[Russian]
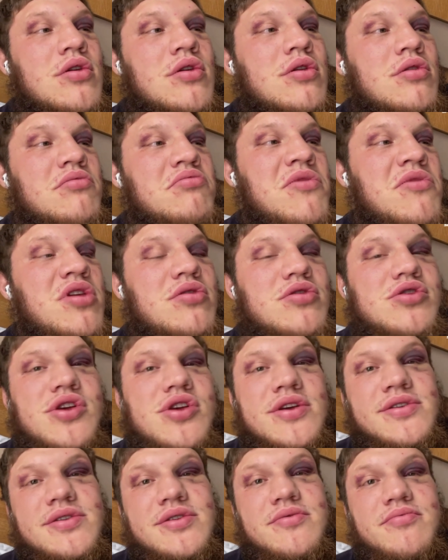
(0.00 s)
нет,
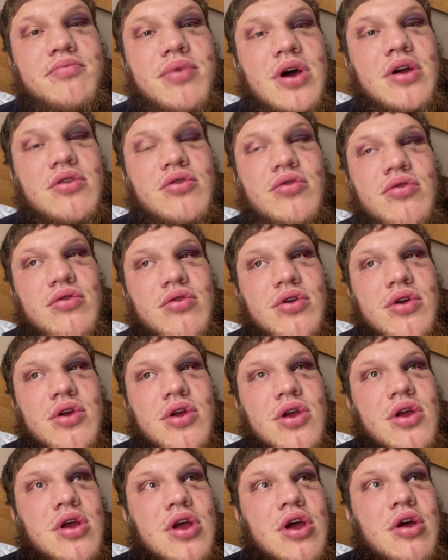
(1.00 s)
сейчас пару,
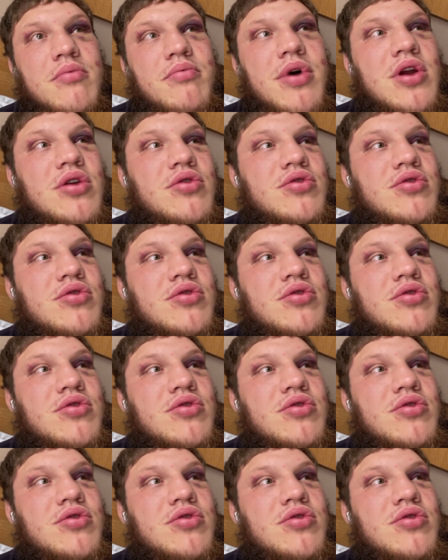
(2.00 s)
пару